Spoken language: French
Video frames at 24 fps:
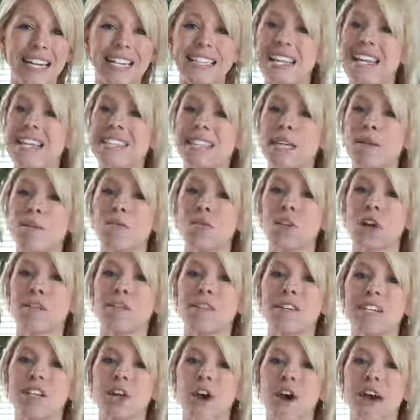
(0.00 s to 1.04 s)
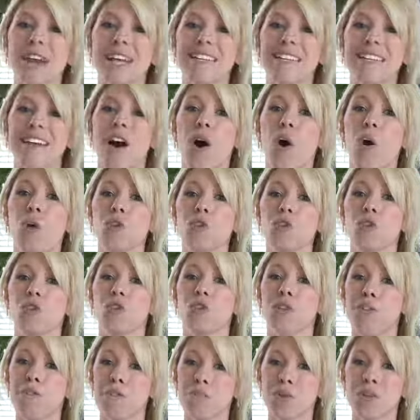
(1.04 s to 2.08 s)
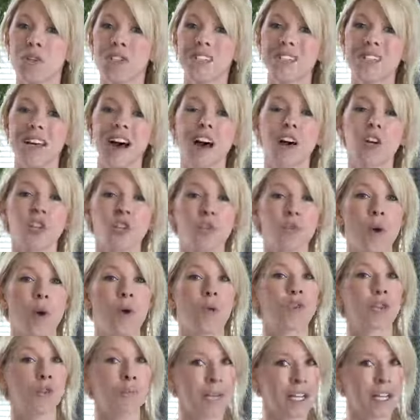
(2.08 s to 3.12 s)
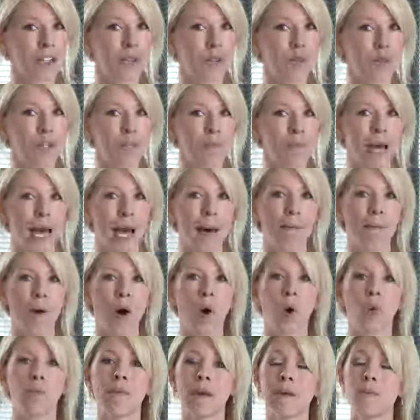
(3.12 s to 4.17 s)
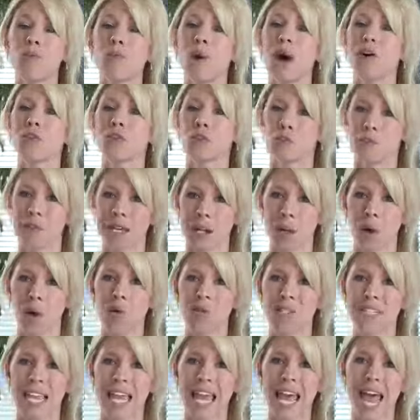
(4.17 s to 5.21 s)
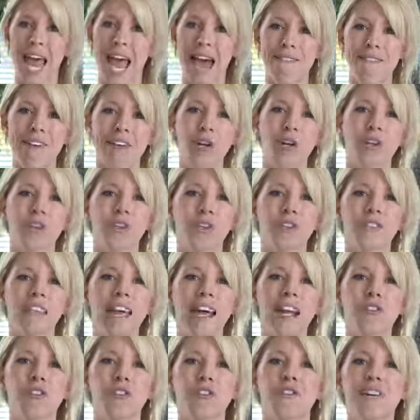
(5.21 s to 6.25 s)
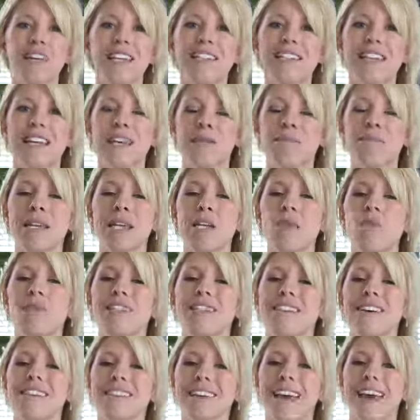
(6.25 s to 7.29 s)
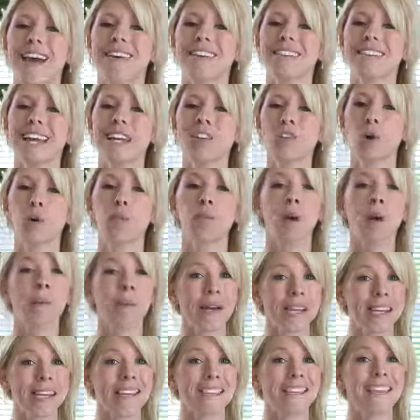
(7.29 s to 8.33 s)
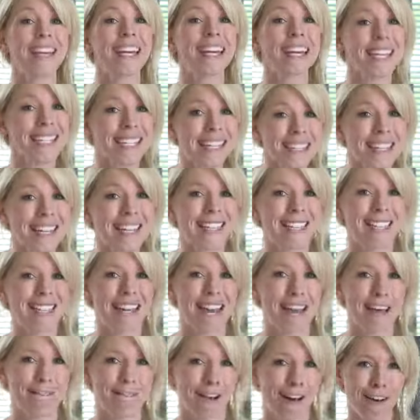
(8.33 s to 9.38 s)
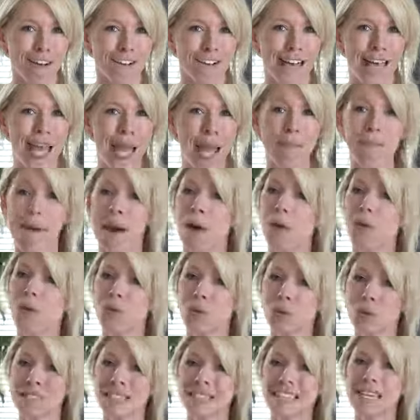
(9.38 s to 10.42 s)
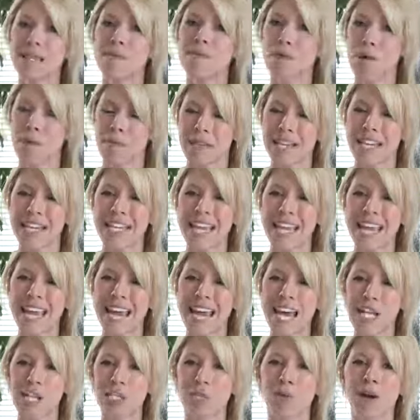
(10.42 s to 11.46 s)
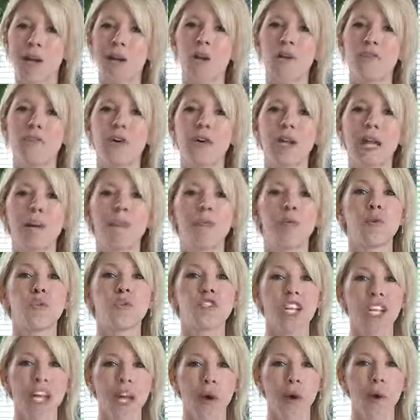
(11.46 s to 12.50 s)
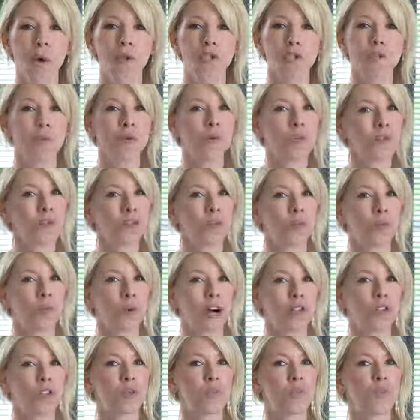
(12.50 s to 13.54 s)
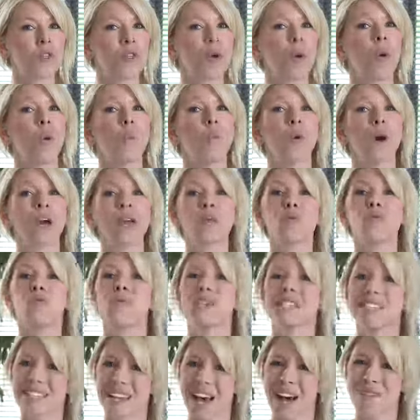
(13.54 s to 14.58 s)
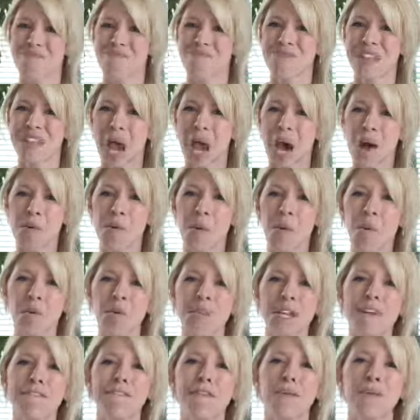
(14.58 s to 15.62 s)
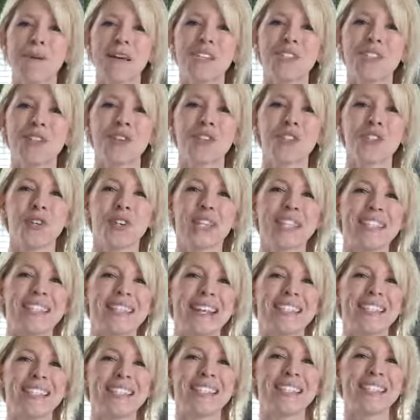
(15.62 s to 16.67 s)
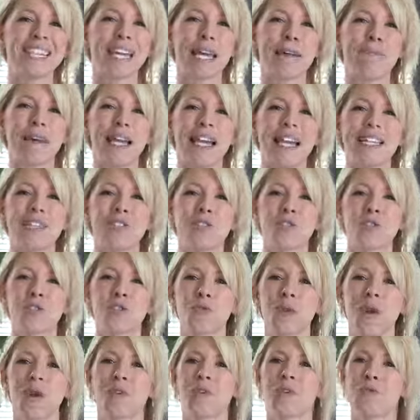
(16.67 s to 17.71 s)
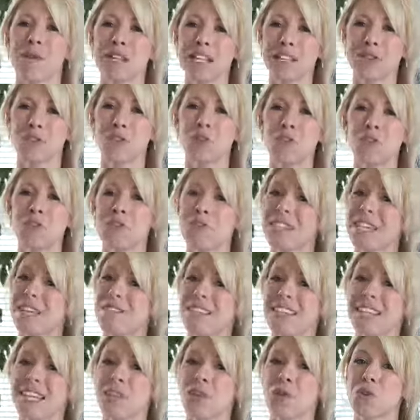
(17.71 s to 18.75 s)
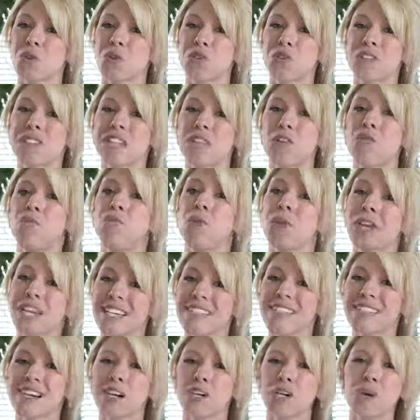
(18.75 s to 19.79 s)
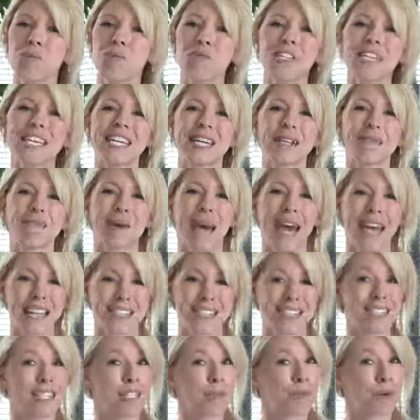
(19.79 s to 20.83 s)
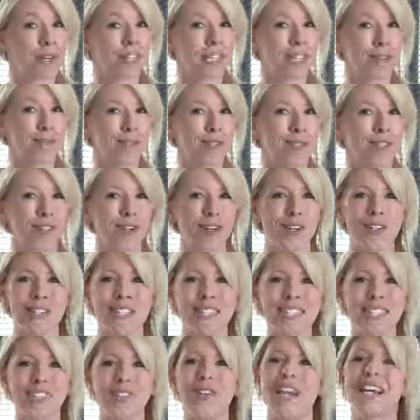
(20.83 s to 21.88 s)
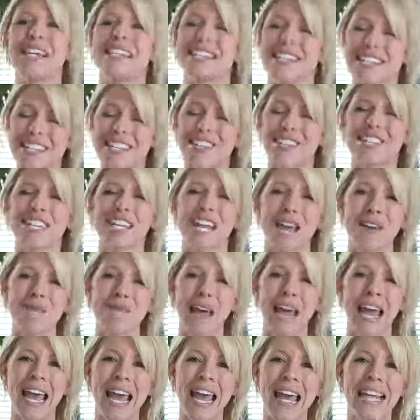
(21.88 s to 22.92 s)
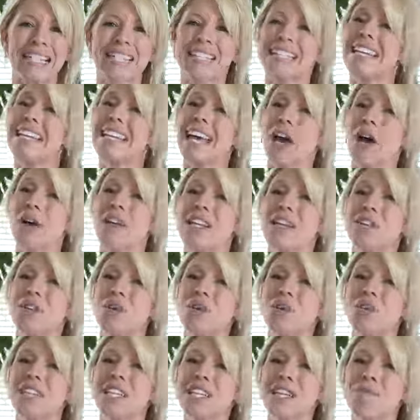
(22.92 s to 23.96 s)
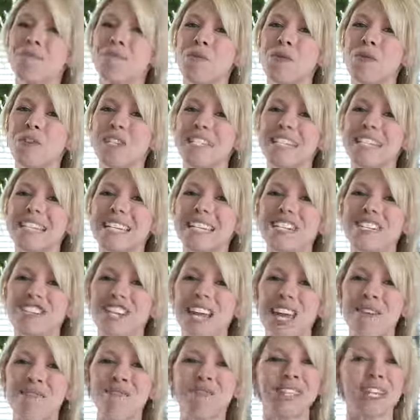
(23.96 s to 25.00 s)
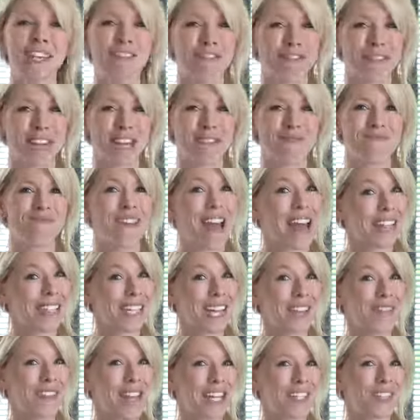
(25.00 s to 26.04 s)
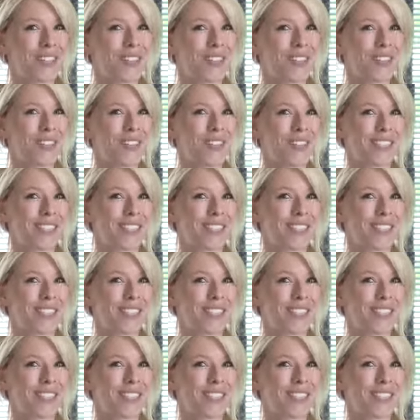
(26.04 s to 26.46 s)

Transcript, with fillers: les inscriptions en vigueur étaient en hausse de 9 en juin 2012 par rapport au même mois en 2011, avec un total de 25 844 propriétés résidentielles à vendre par un courtier immobilier, soit l'offre la plus généreuse pour ce mois depuis au moins huit ans. Pour plus d'informations sur les statistiques MLS de juin 2012, je vous invite à consulter le plus récent communiqué de presse disponible sur le site de la CIGM. C'était Caroline Côté pour CIGM TV. À très bientôt.